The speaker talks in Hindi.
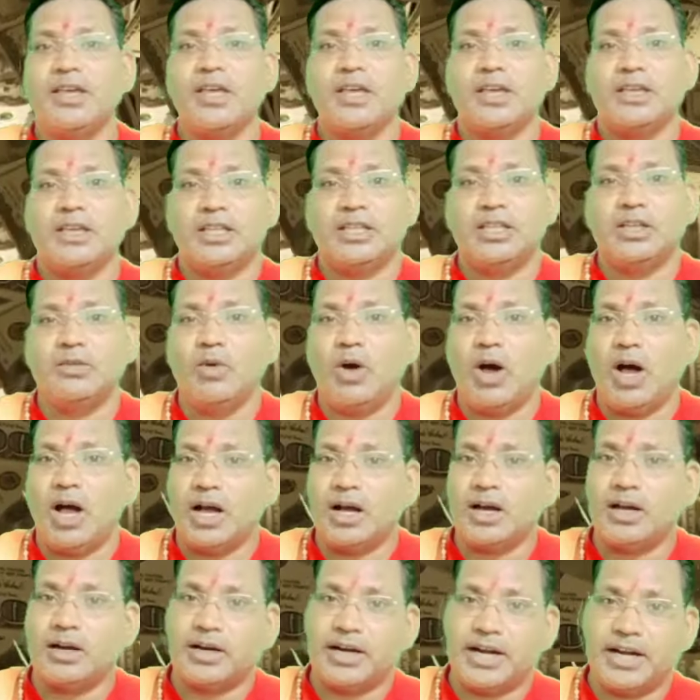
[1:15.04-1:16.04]
हैं यदि वो
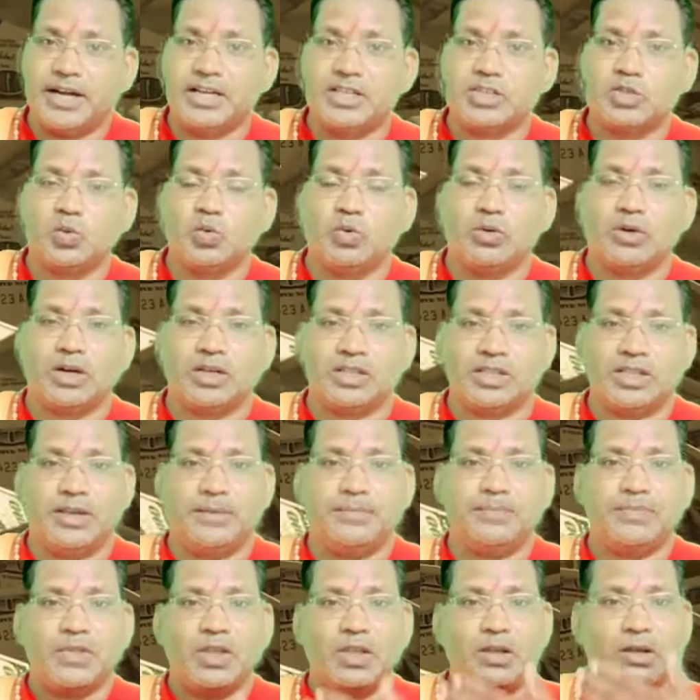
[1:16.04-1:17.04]
आकर रहना शुरू कर दे
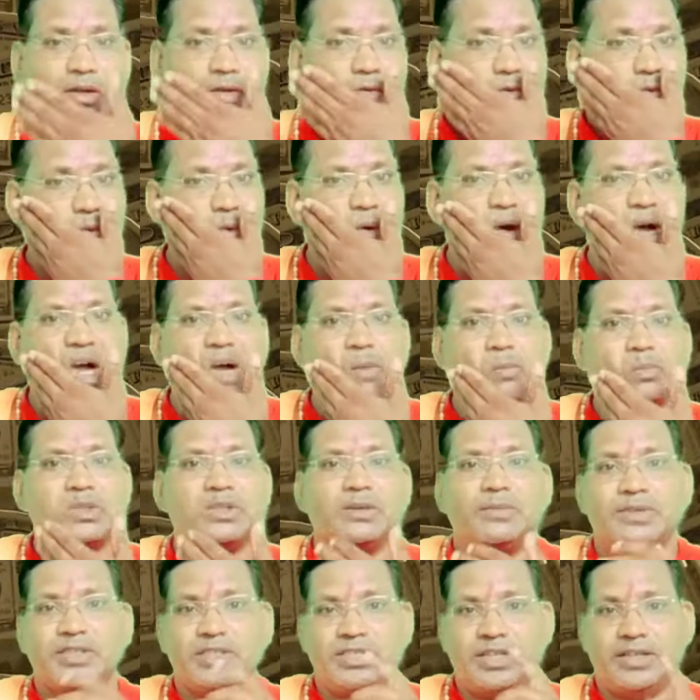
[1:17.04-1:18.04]
तो आप
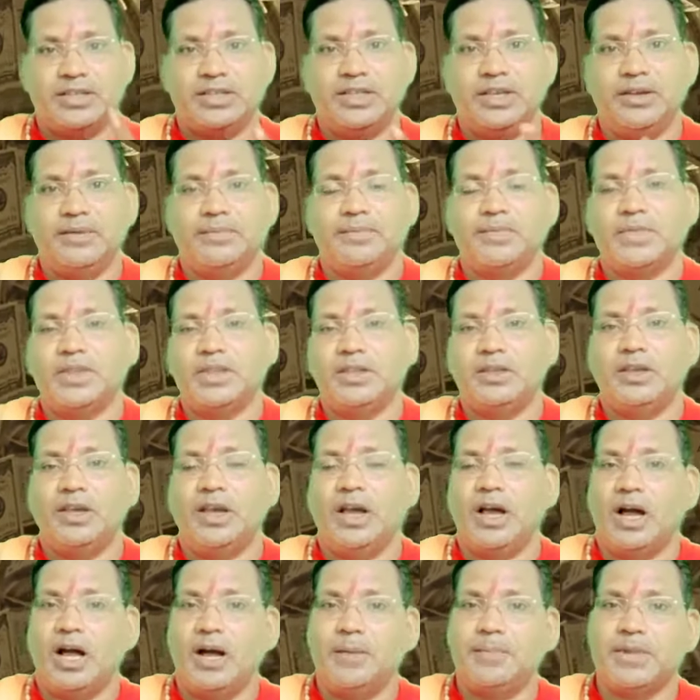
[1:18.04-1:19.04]
समझ जाइए
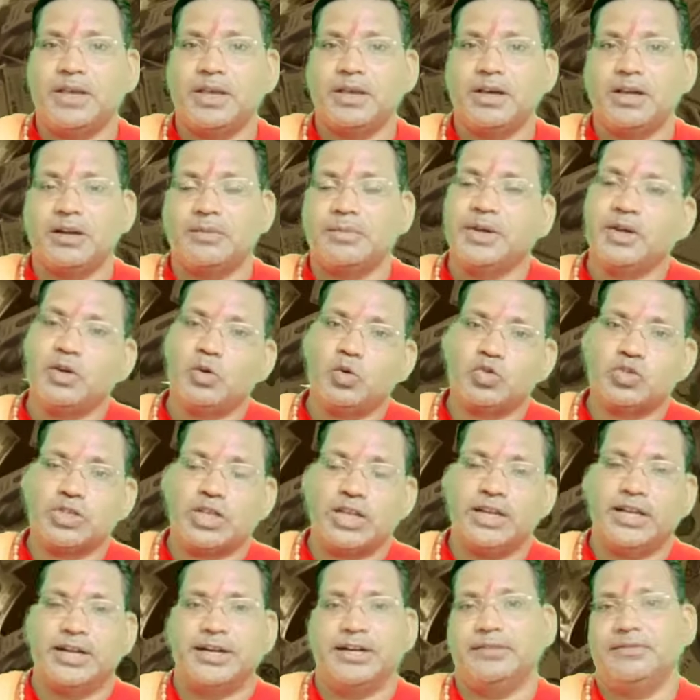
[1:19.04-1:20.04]
कि आपके घर में
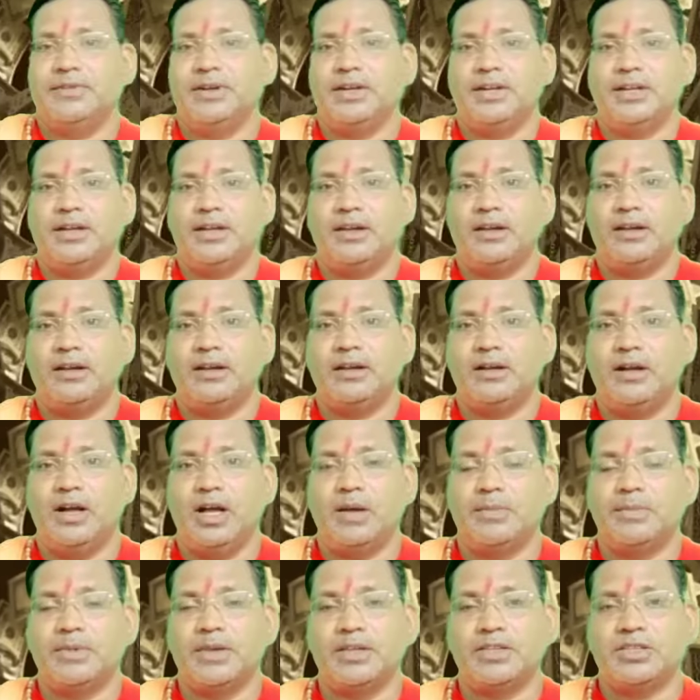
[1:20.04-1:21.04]
खुशहाल आने वाले हैं
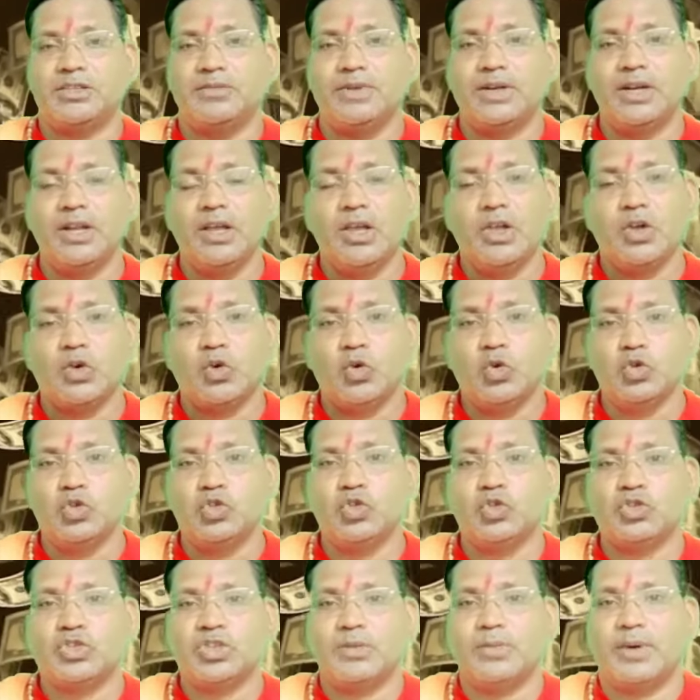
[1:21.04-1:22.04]
आपके जीवन
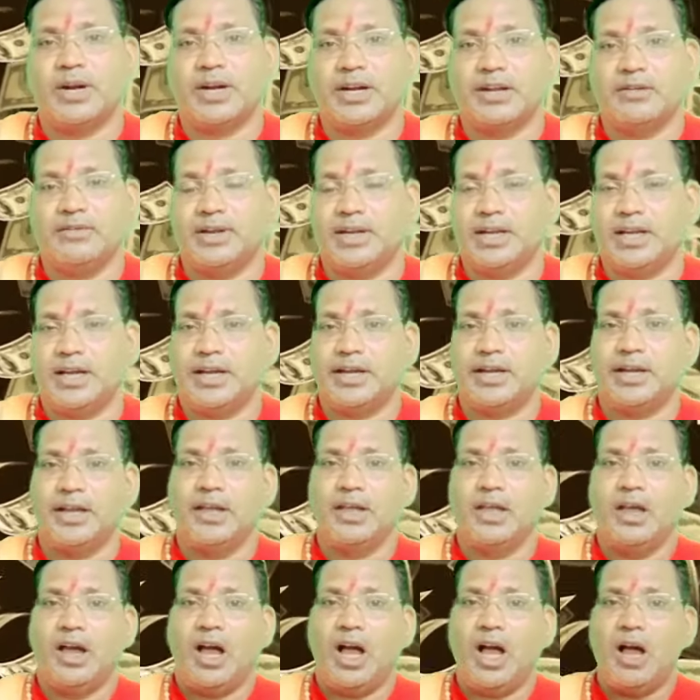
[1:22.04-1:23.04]
खुशियों से भरने वाला है
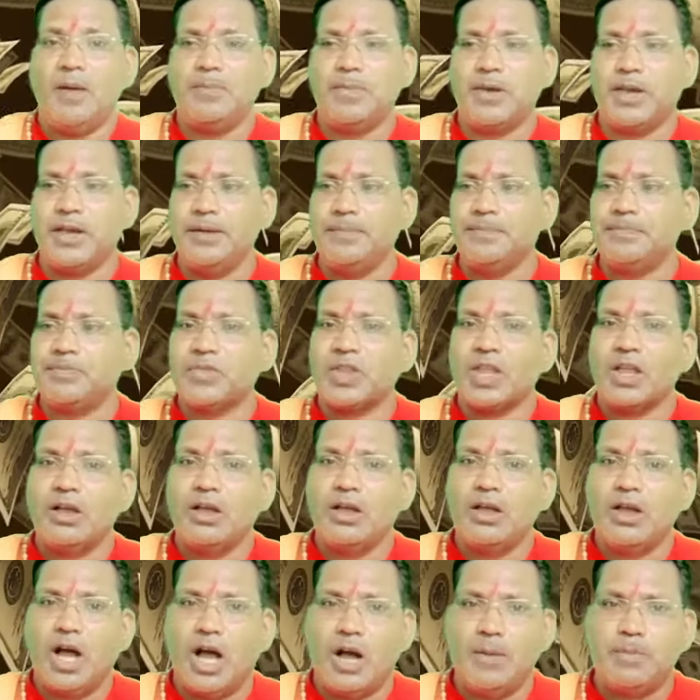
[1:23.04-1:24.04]
आपके
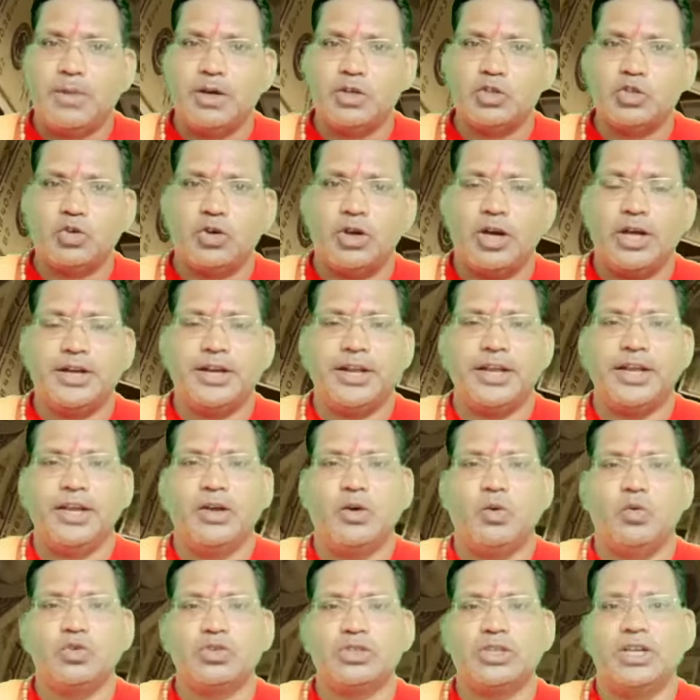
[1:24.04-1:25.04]
आपका जो घर है
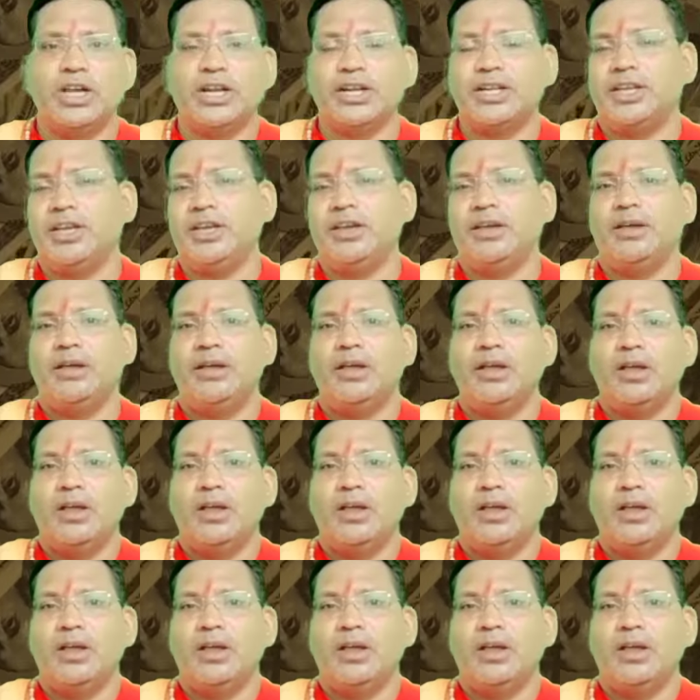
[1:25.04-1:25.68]
उस घर के